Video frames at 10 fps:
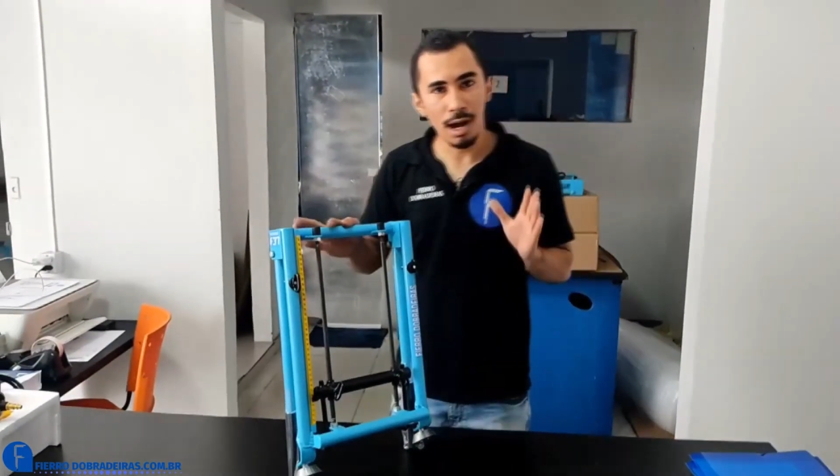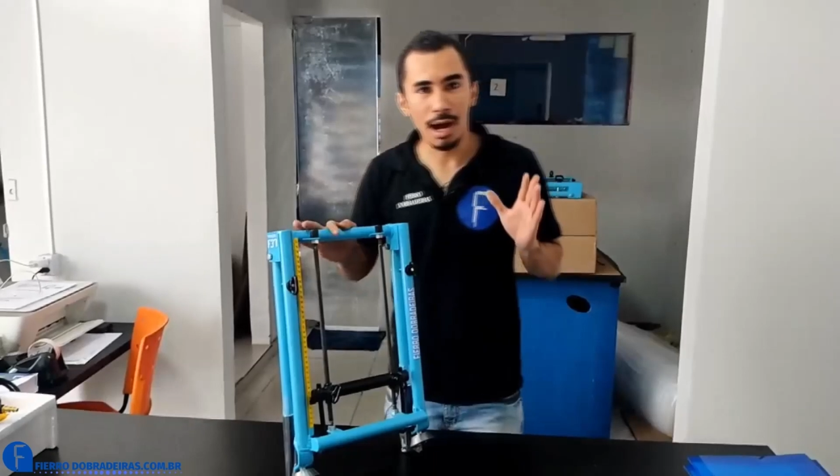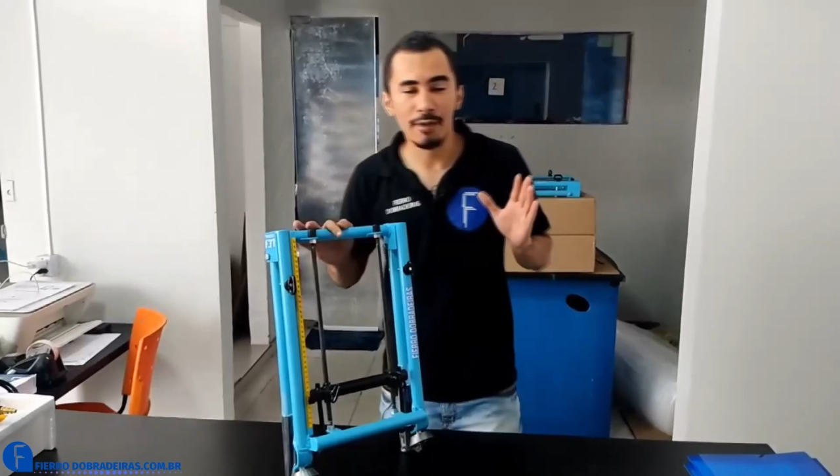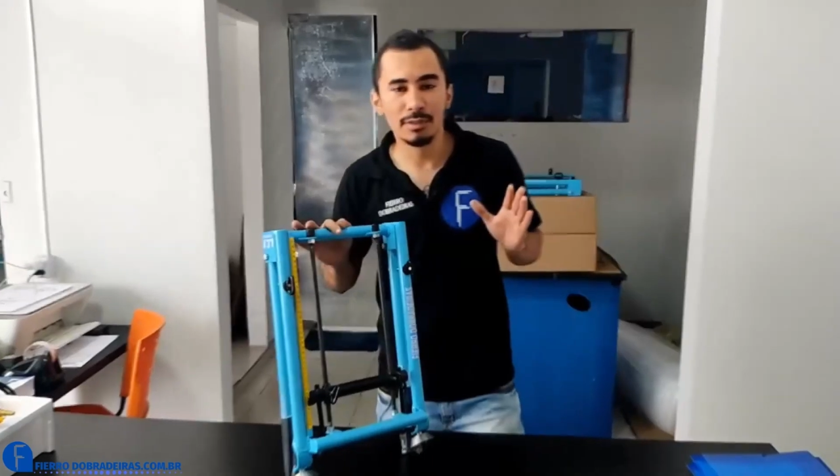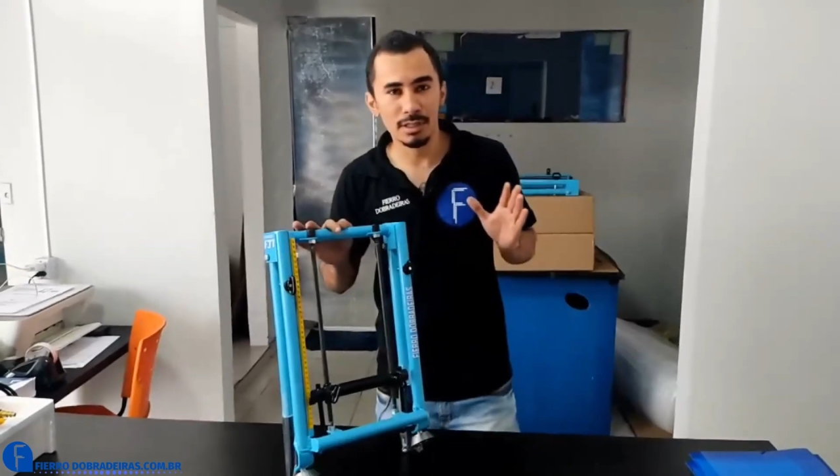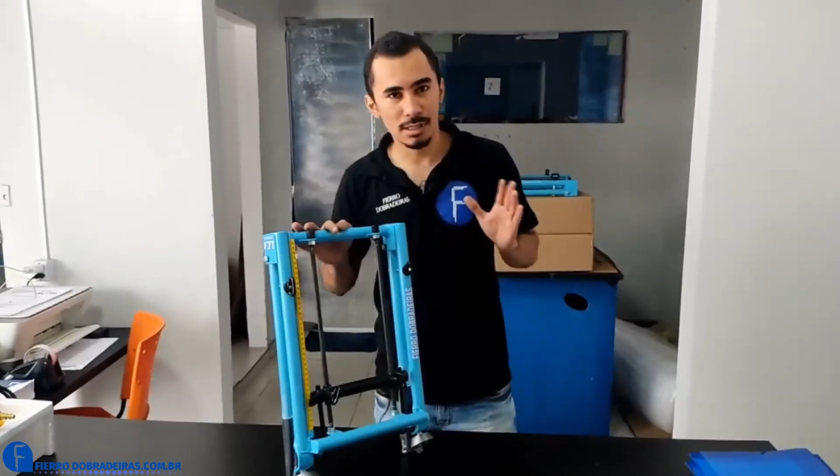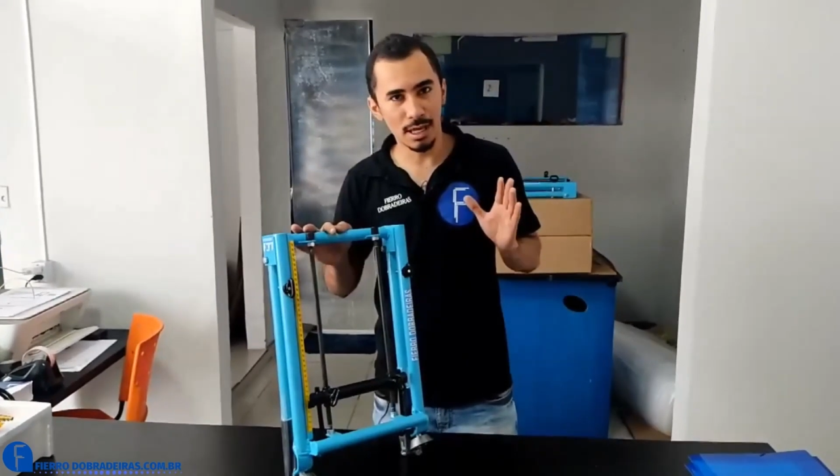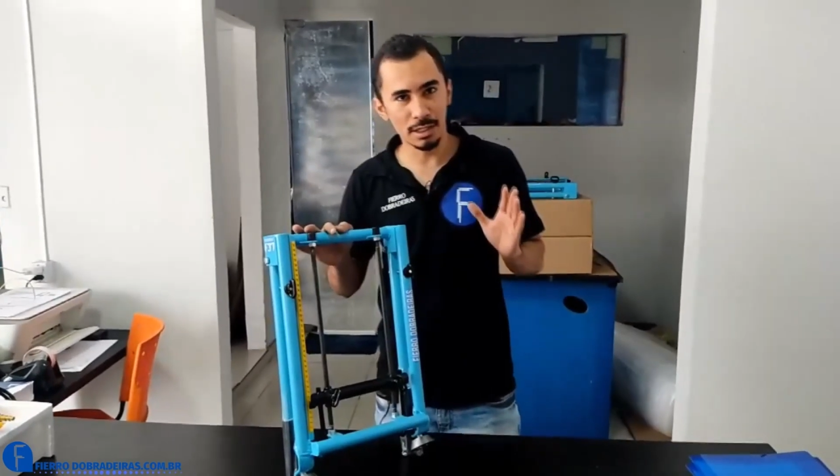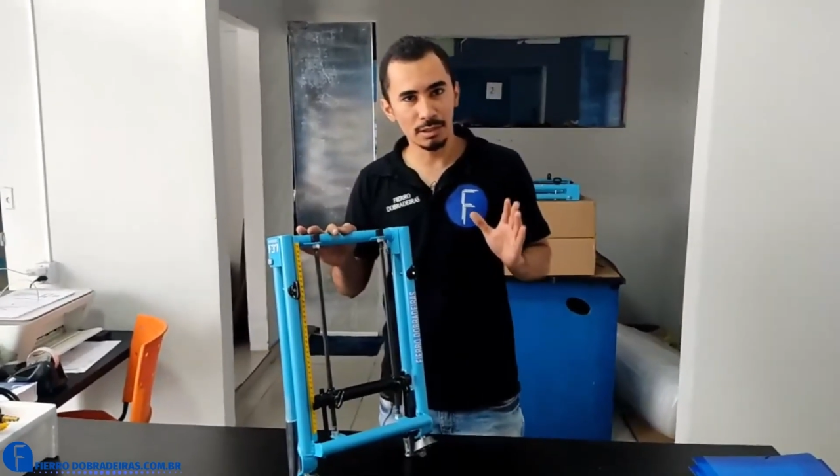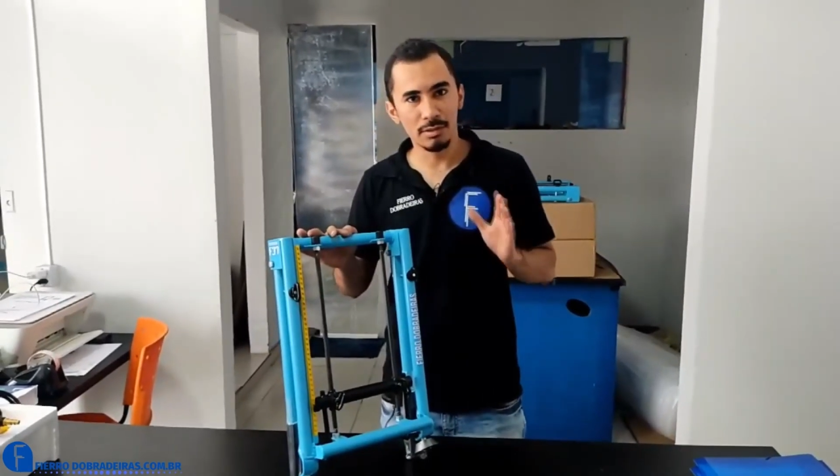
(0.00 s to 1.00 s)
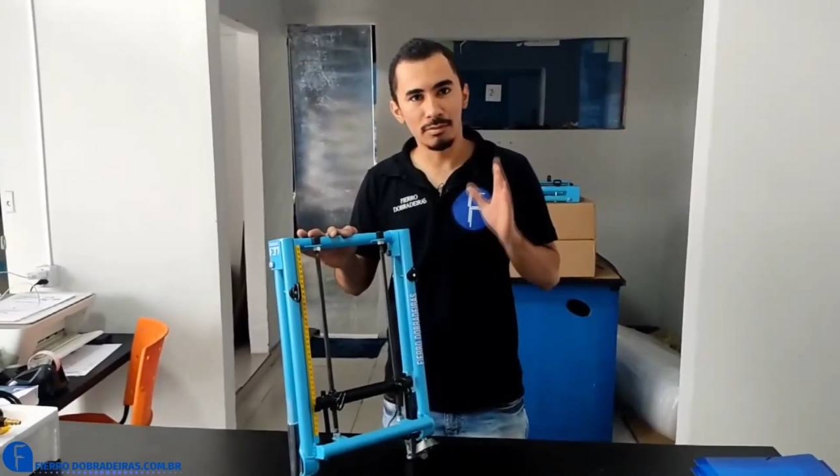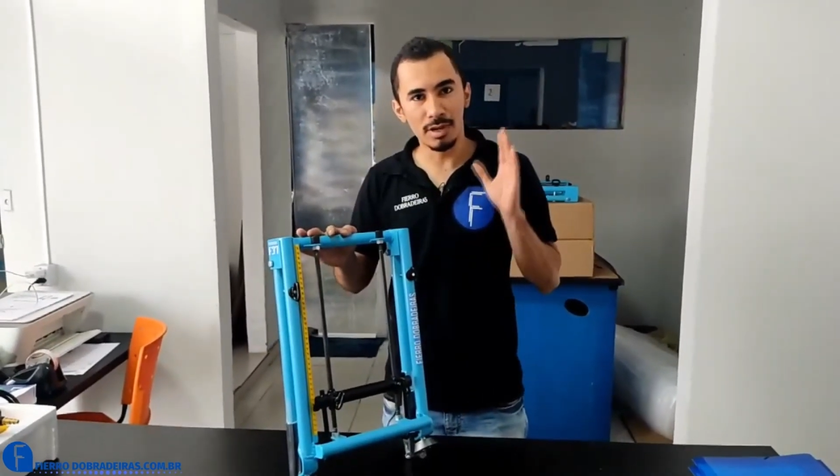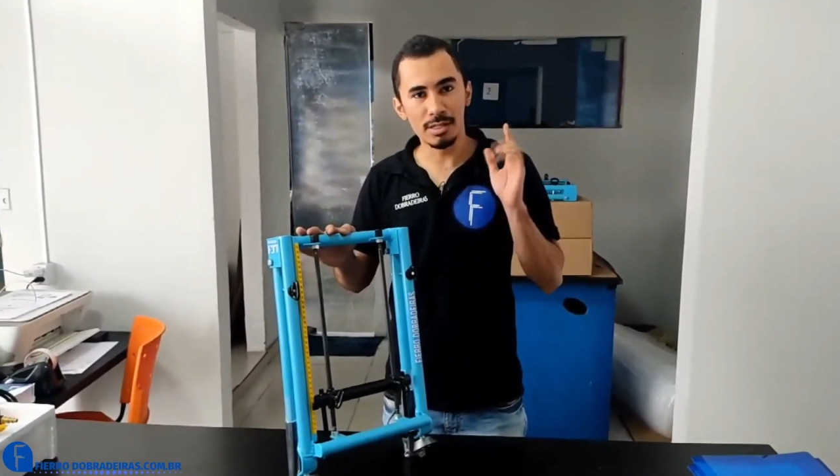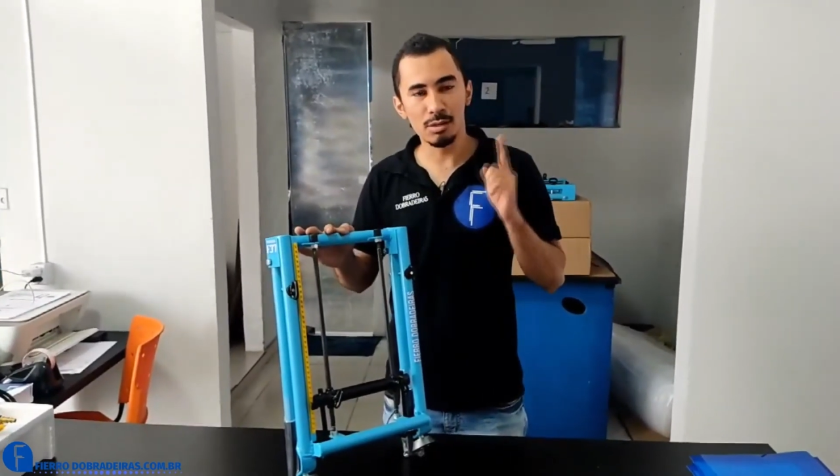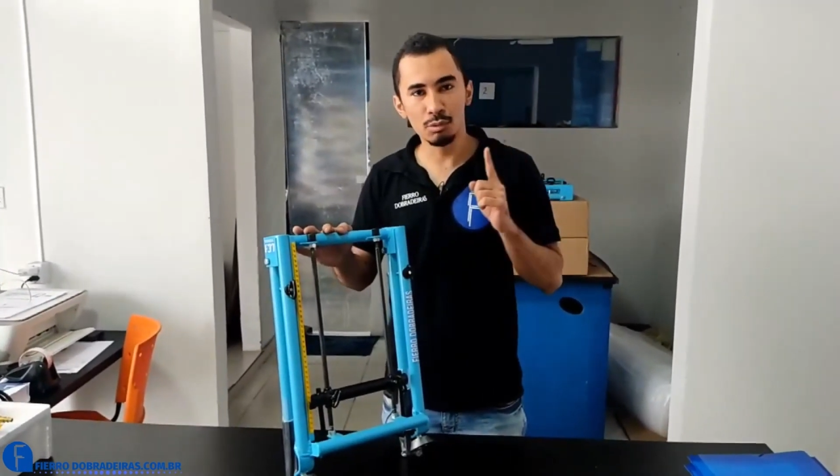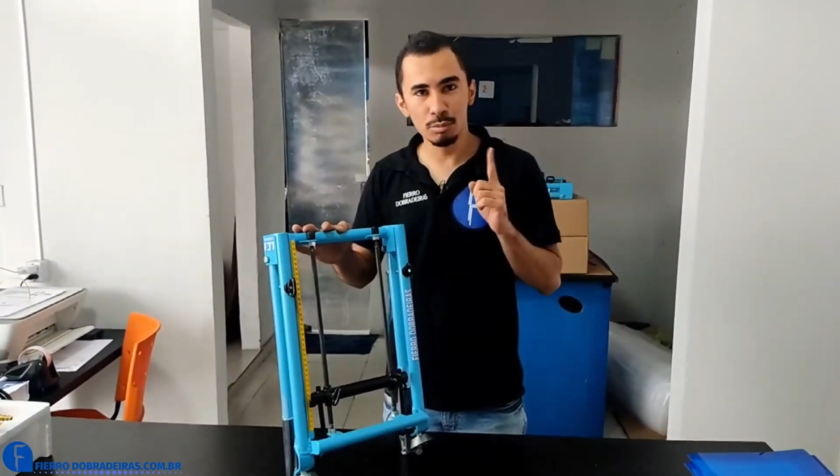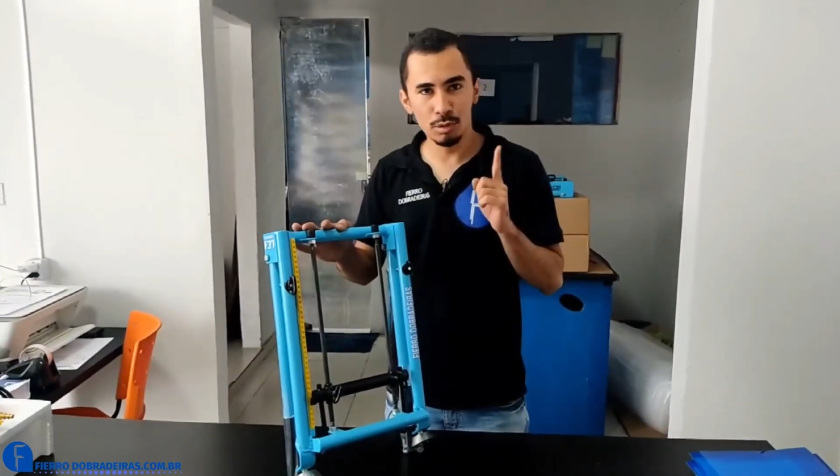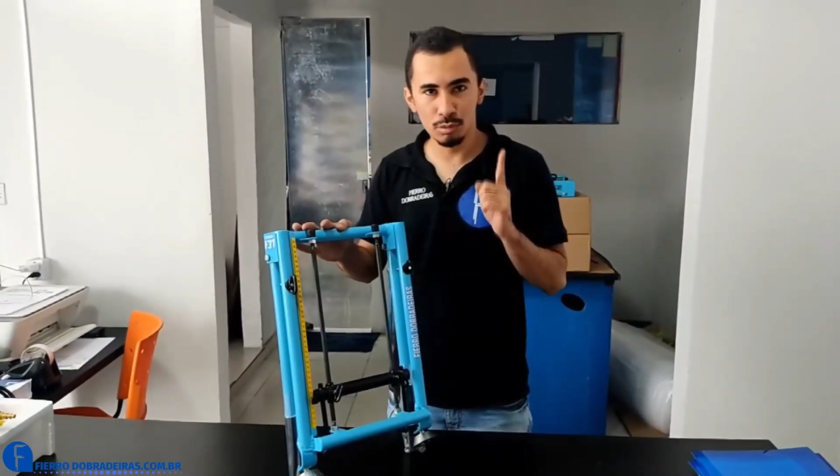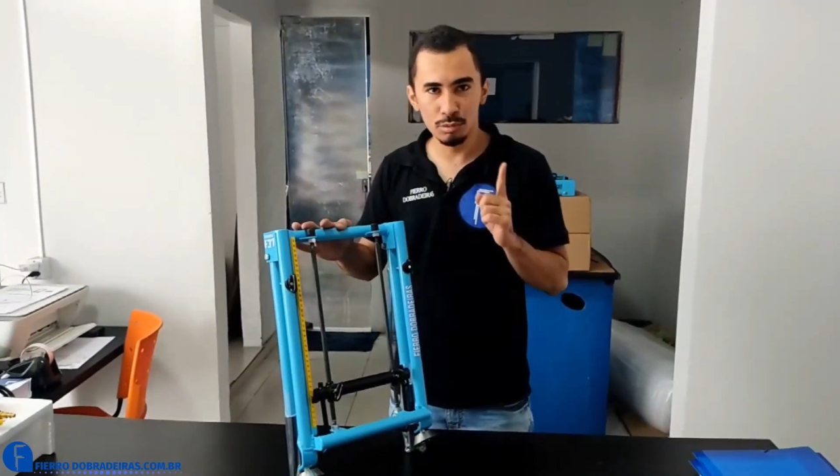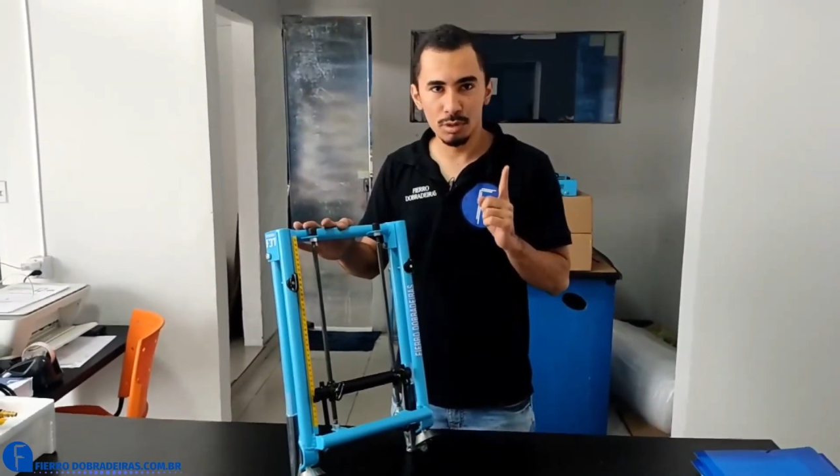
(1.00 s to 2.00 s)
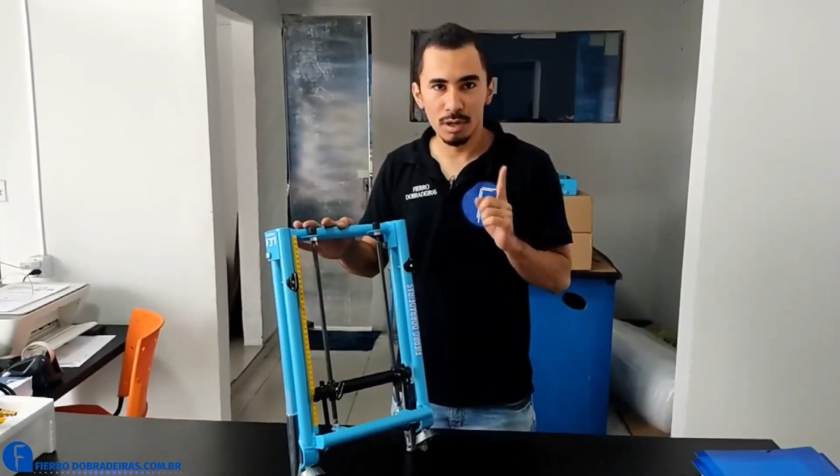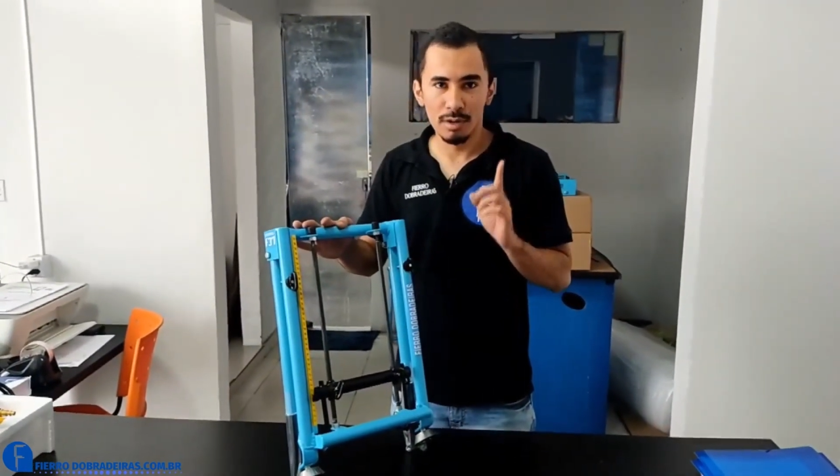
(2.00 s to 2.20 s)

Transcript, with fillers: a F37 versão número 1,